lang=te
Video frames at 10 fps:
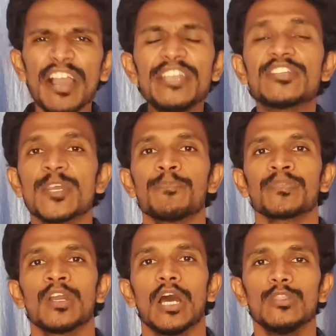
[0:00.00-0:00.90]
ఫైట్
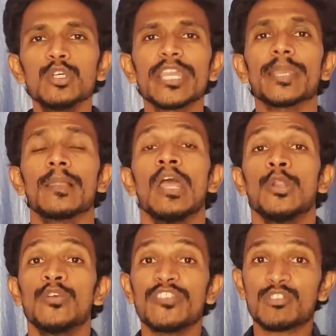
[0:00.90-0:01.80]
అందుకే
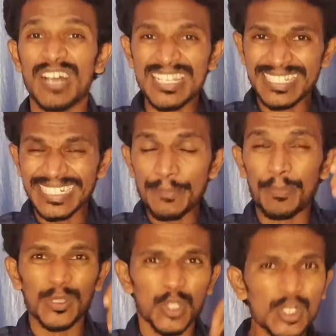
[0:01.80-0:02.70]
నువ్వు విశ్వాసాన్ని
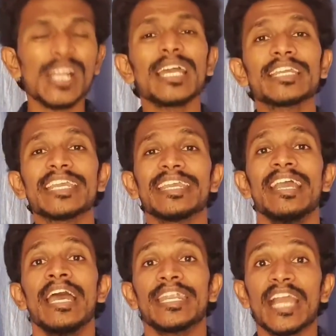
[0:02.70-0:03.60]
పొందుకోవడానికి
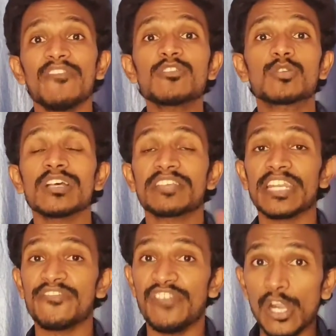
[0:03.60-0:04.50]
నీ
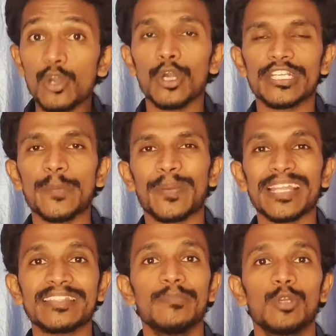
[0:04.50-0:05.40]
అవిశ్వాసాన్ని వెలుగొట్టే
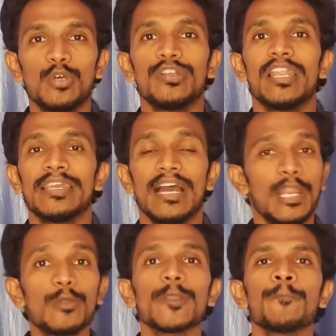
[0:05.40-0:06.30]
ప్రయత్నంలో ఉండాలి
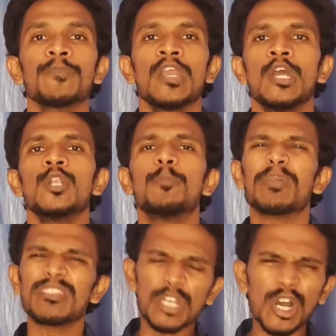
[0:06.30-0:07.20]
అలలుగా నువ్వు
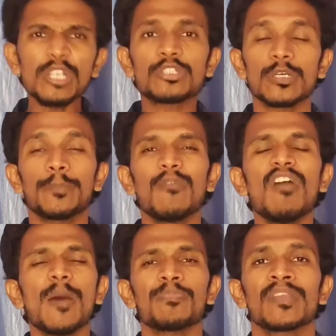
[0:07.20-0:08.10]
ప్రతిరోజు
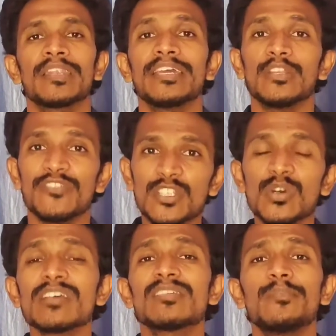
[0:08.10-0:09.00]
ప్రభా నేను
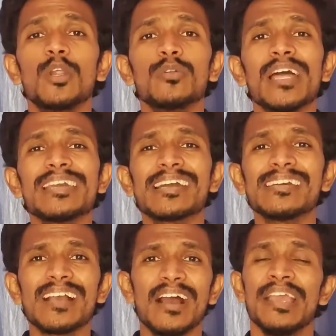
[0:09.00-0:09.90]
విశ్వాసంలో ఉండాలి
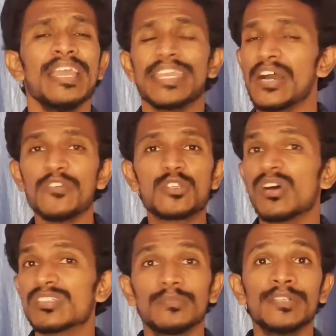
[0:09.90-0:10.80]
కనుక ఈ
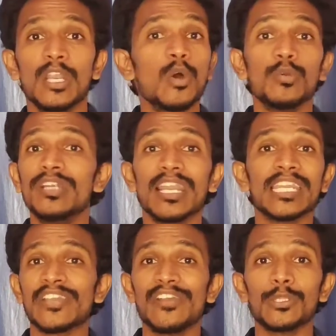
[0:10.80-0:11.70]
అవిశ్వాసం నాలో
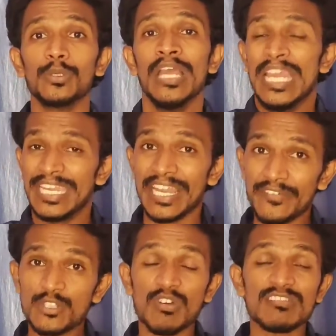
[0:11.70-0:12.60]
ఉండడానికి వీలదు ఈ
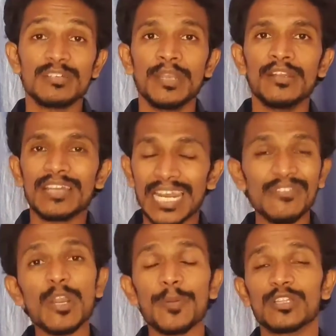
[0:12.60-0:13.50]
అవిశ్వాసం నన్ను
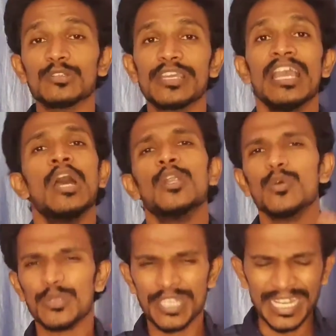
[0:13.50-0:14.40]
కలవరపడుతుంది
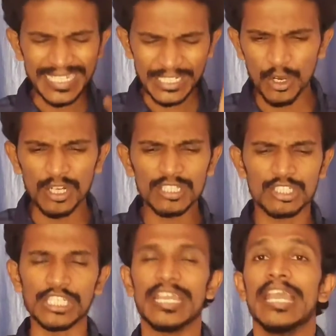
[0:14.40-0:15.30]
నువ్వు నా ఇంట్లో
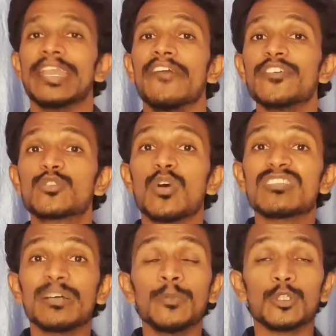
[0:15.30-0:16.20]
నుంచి ఈ
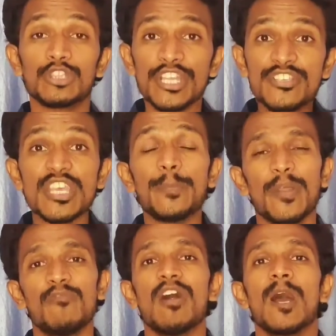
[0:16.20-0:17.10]
అవిశ్వాసమును తీసే
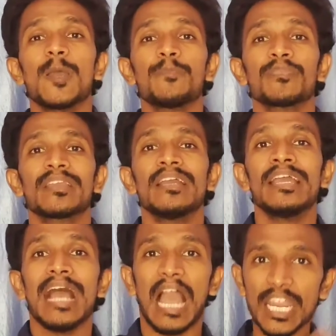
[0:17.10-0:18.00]
ప్రభా
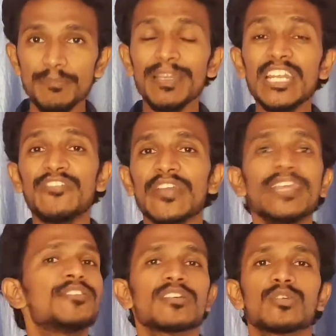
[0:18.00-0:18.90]
అన్బిలీఫ్
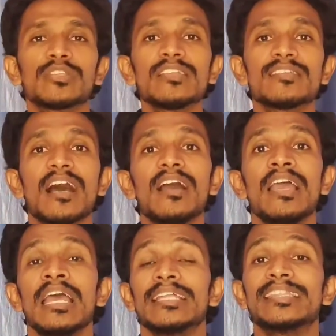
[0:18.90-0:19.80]
ఏం చేస్తో తెలుసా
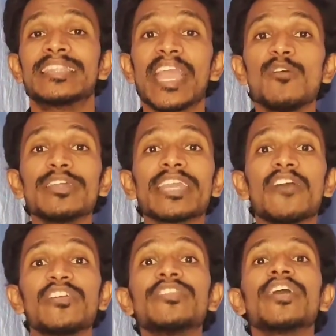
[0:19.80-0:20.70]
దేవునికి
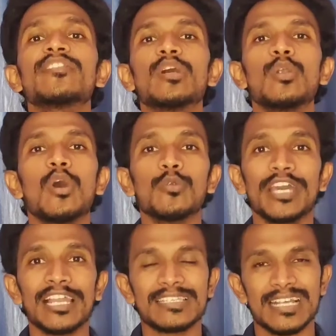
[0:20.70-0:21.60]
అభిధేయతలో
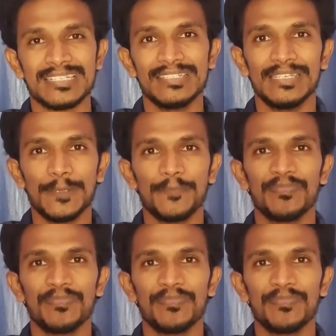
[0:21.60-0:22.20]
ఉండేలా చేస్తుంది